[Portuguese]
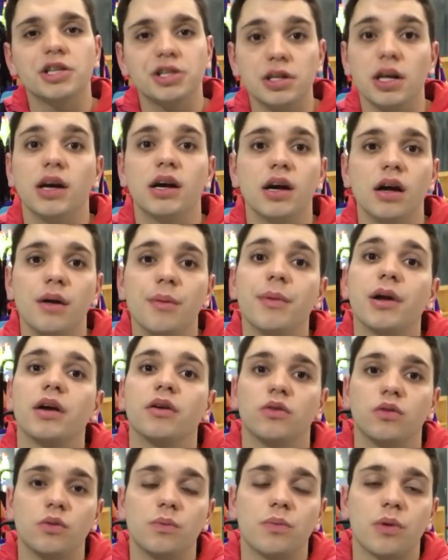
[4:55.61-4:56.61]
o corte da
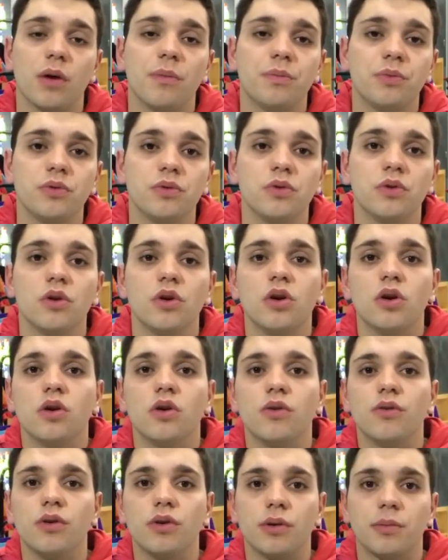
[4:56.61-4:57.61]
câmera, o
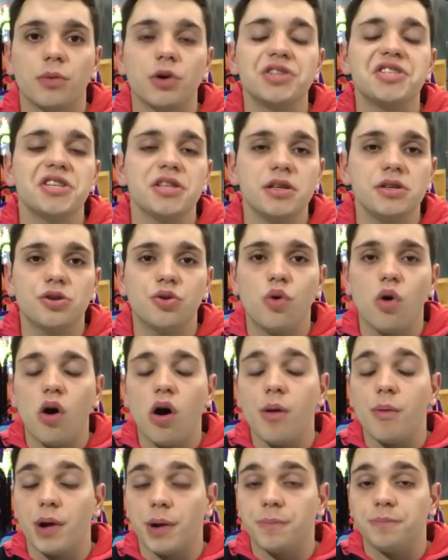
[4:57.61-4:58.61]
próprio mordida
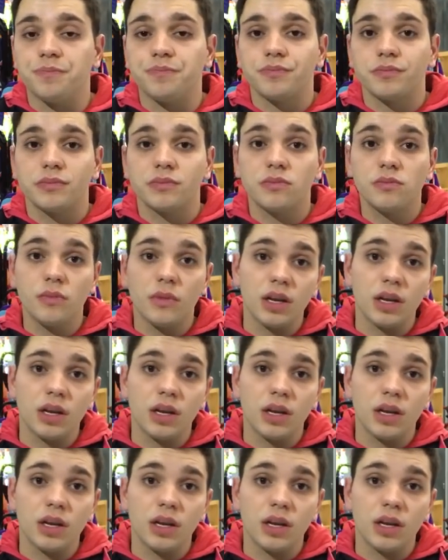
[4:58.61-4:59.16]
de cobra.